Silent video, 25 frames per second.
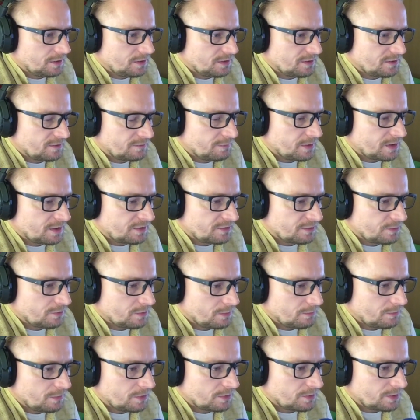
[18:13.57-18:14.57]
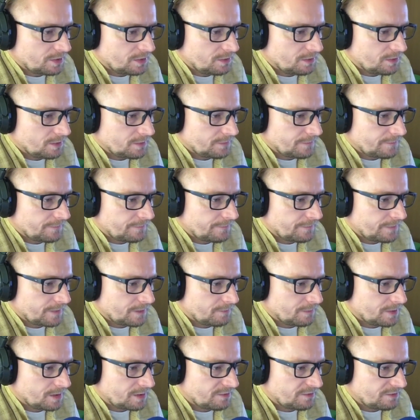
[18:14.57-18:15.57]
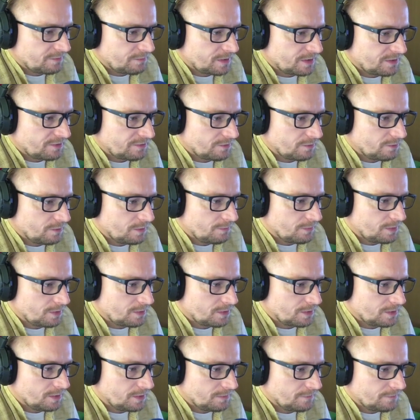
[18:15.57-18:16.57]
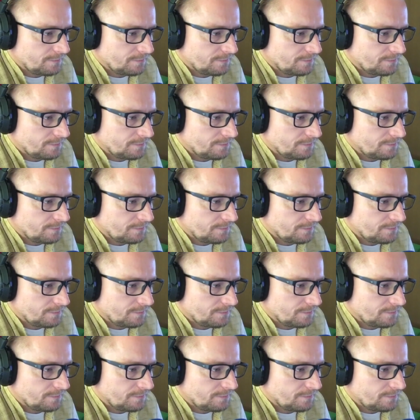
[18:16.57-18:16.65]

jest bardzo głęboki. Bardzo, bardzo głęboki.